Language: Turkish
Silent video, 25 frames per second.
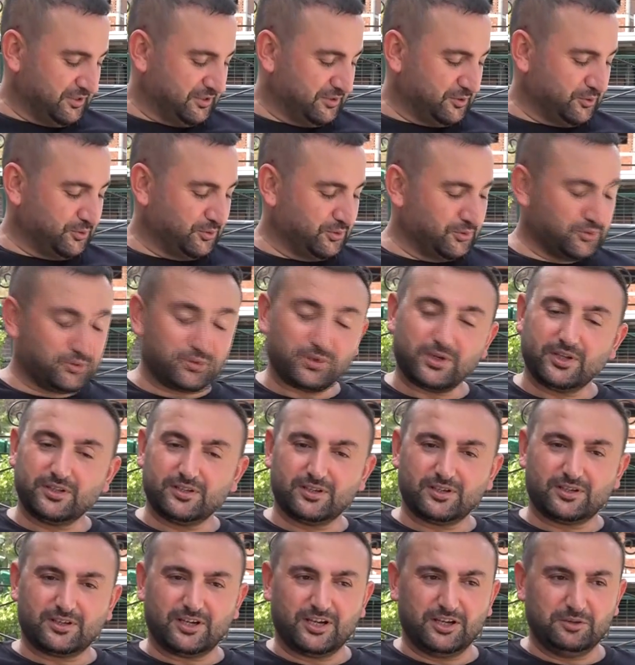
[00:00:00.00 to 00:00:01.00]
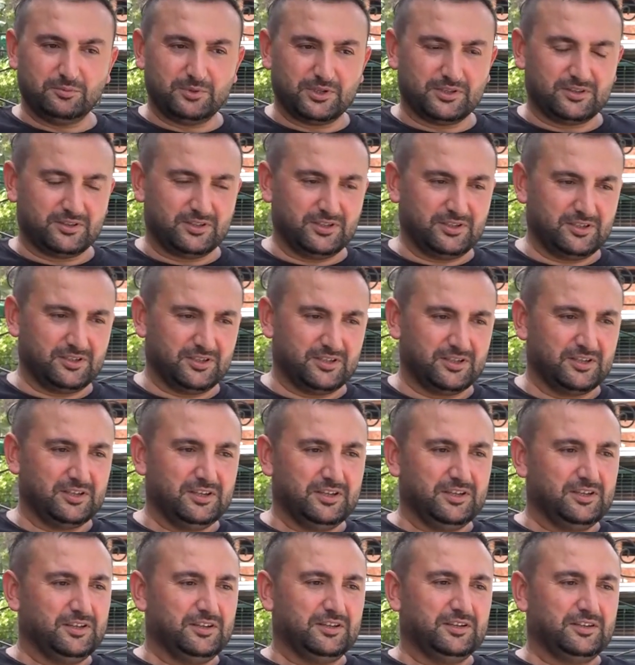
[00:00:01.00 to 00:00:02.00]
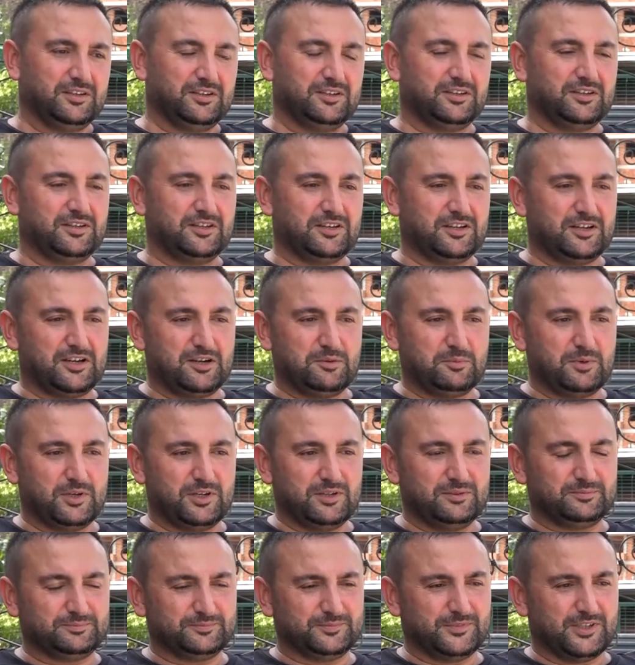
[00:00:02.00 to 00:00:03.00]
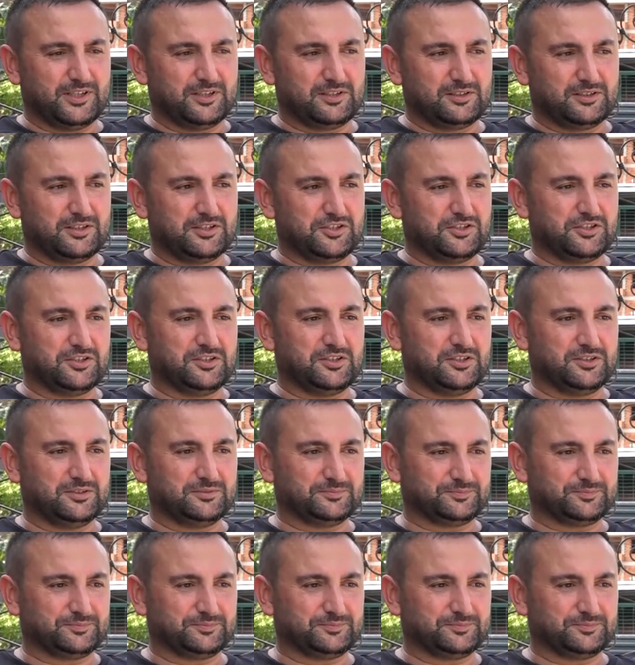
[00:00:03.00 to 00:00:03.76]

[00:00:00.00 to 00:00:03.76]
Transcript: Onu şu anda kaybettik. E, ama yaklaşık